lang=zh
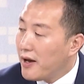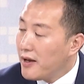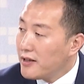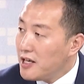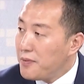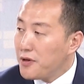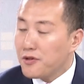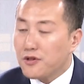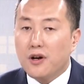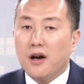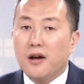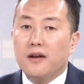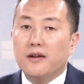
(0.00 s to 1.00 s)
你比如
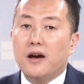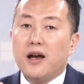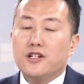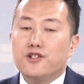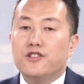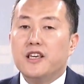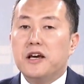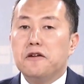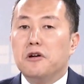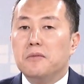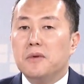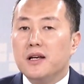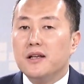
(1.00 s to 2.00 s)
说啊，之前我
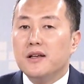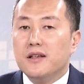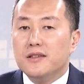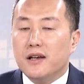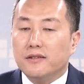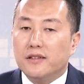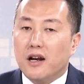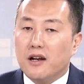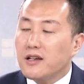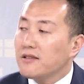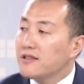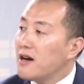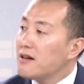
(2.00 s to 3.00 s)
们讲到了
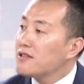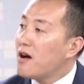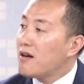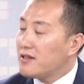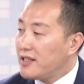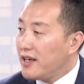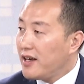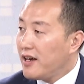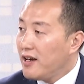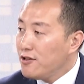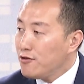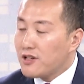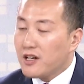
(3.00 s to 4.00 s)
像降噪耳机，
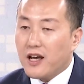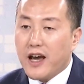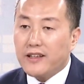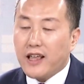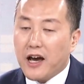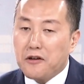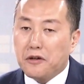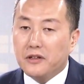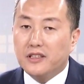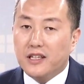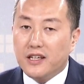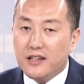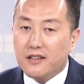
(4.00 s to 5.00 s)
就是哎，它有个
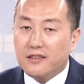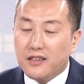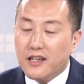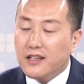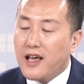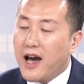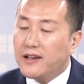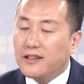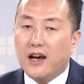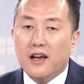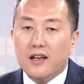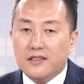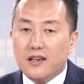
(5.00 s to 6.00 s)
替替代的
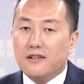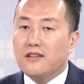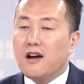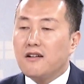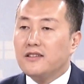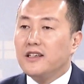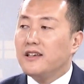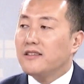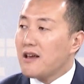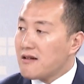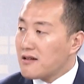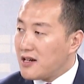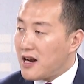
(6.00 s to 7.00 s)
降噪耳机，
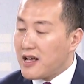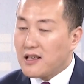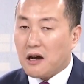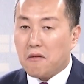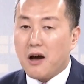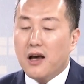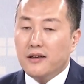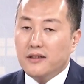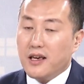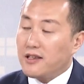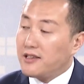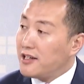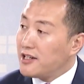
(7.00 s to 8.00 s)
当时来讲话
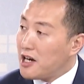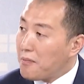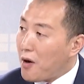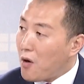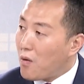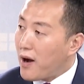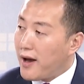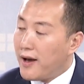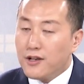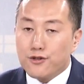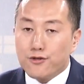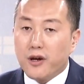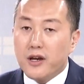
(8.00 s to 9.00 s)
也形成了爆款。
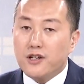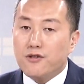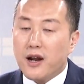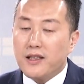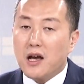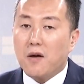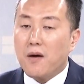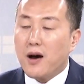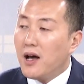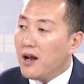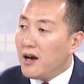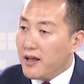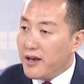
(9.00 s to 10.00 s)
所以说来讲话，
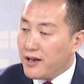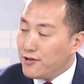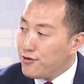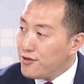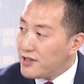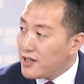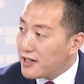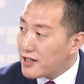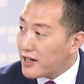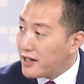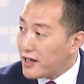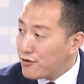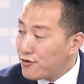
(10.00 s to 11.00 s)
连续形成一个
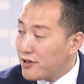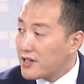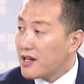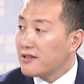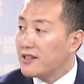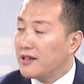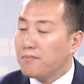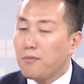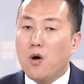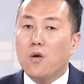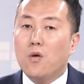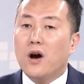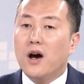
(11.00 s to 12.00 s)
连续的上行。包
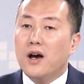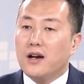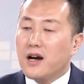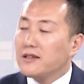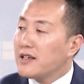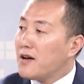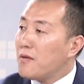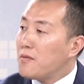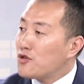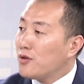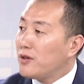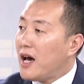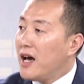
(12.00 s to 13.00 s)
括刚才我们
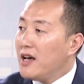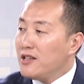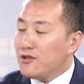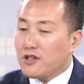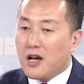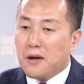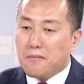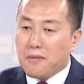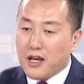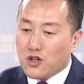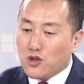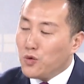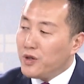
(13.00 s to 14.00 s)
说的，就是每
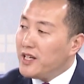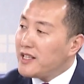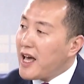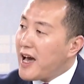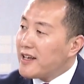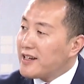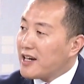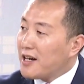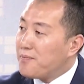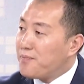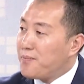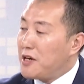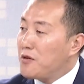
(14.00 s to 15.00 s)
出一代这个
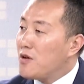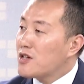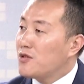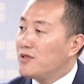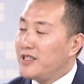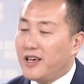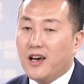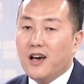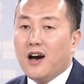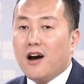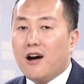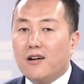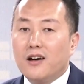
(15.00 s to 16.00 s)
苹果手机，
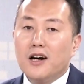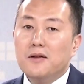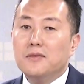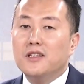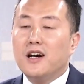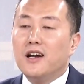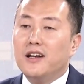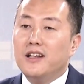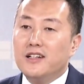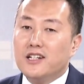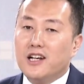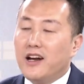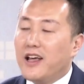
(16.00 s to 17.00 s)
好恨不得凌
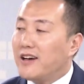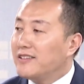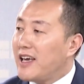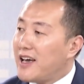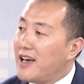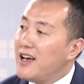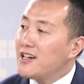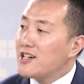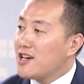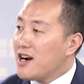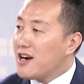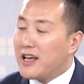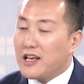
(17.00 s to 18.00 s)
晨两点、十
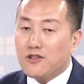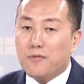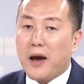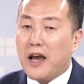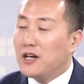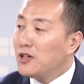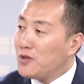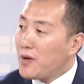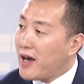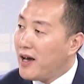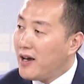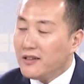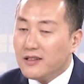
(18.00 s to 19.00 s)
二点就排着队。
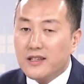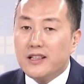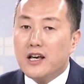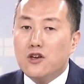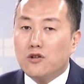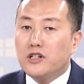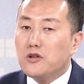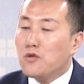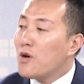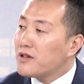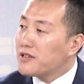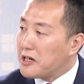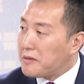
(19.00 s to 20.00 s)
那现在有这种
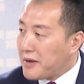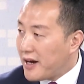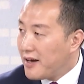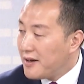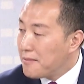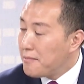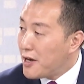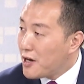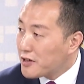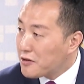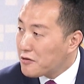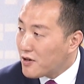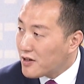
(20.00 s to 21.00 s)
光景吗？没有这
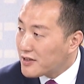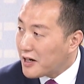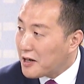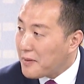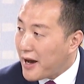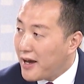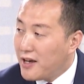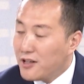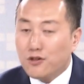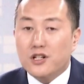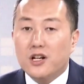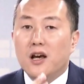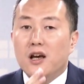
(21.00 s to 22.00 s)
种光景了吧？就
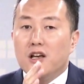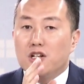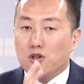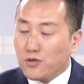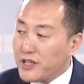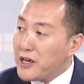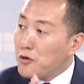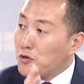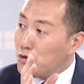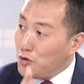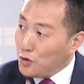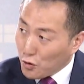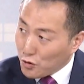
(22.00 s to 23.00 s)
是首先有
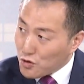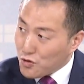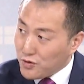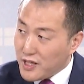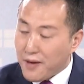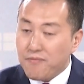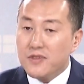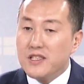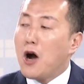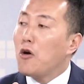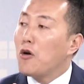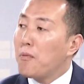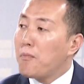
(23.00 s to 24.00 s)
巨头的出现，然
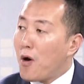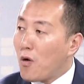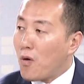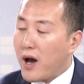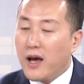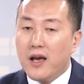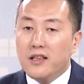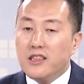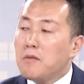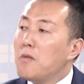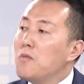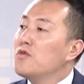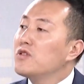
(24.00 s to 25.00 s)
后有爆款。那么
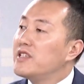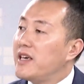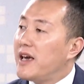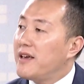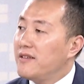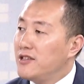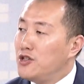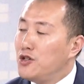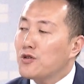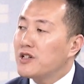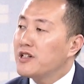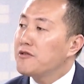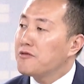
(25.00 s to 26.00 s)
目前就
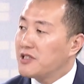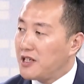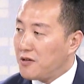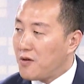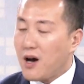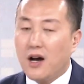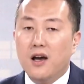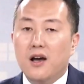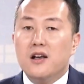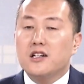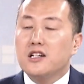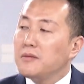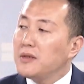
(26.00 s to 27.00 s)
是这种情况，
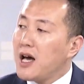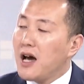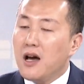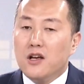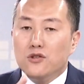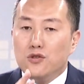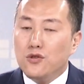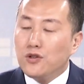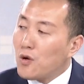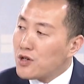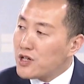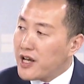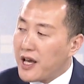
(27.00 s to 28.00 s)
什么呢？巨头
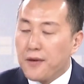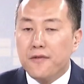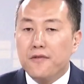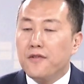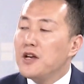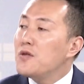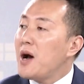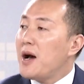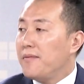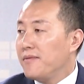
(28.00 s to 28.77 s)
是谁？微软。